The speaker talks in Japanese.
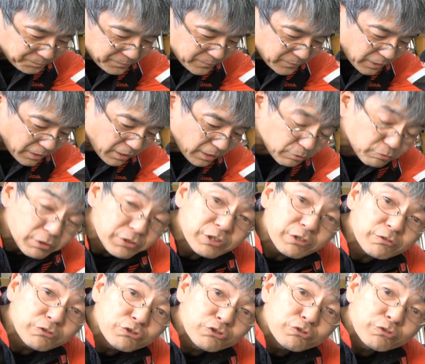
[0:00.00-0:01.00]
だからアドレス
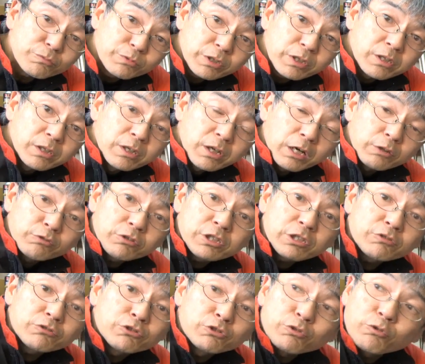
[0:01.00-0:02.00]
削減もねアドレス
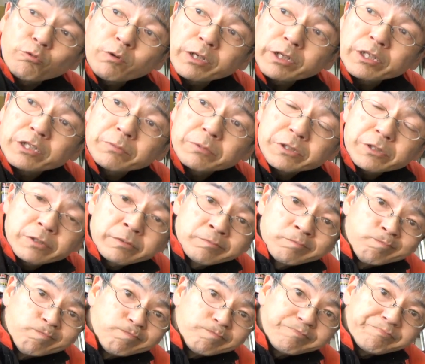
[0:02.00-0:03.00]
120壊れないと思
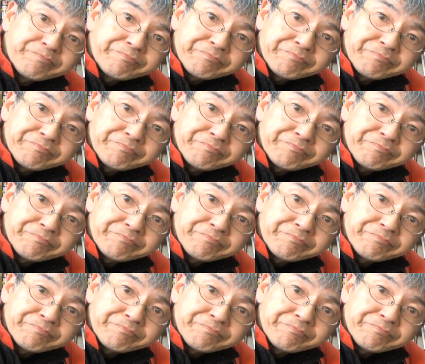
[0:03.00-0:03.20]
す、